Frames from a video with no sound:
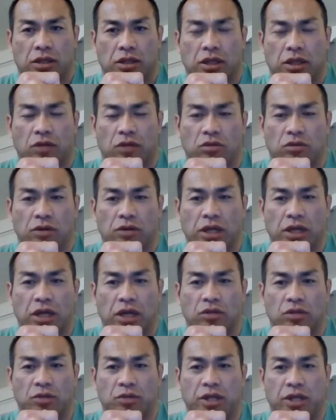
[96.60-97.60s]
ただ俺は
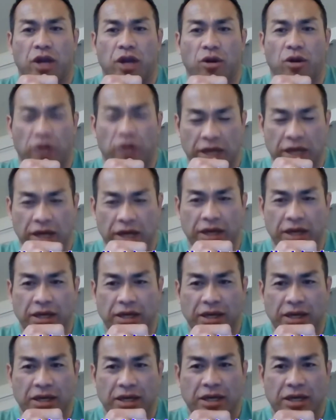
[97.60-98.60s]
何度も言ってるように、
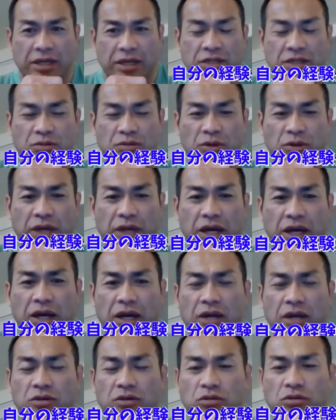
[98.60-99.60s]
自分の経験
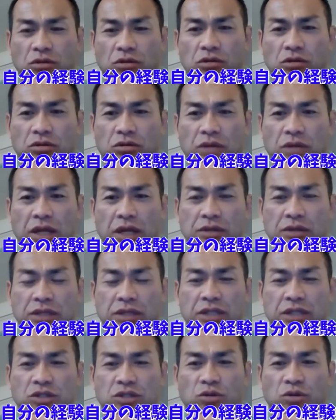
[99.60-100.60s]
から言うと、トレーニング
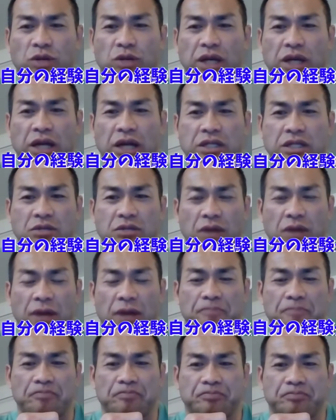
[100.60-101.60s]
前中後に関して
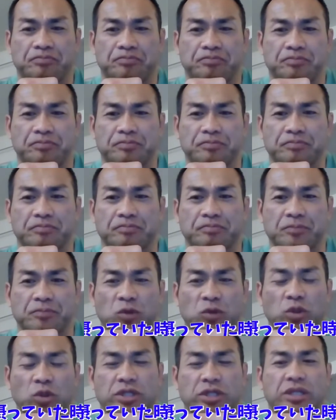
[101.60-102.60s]
は、
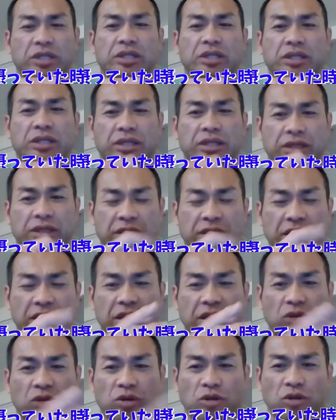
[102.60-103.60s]
取ってい
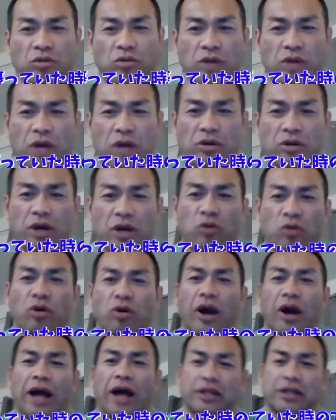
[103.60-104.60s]
た時の方が俺は効
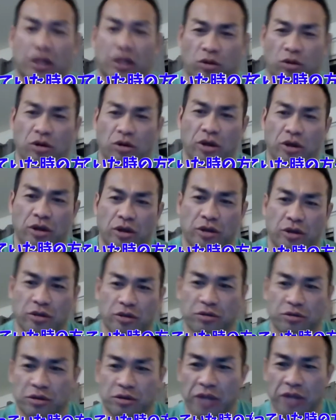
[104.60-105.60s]
果あったと
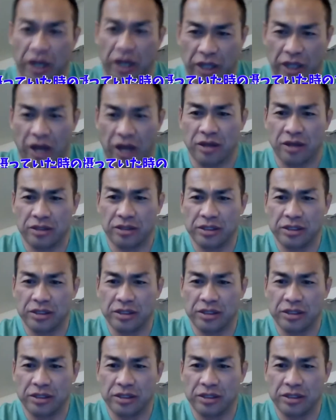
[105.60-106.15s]
言ってるだけだ。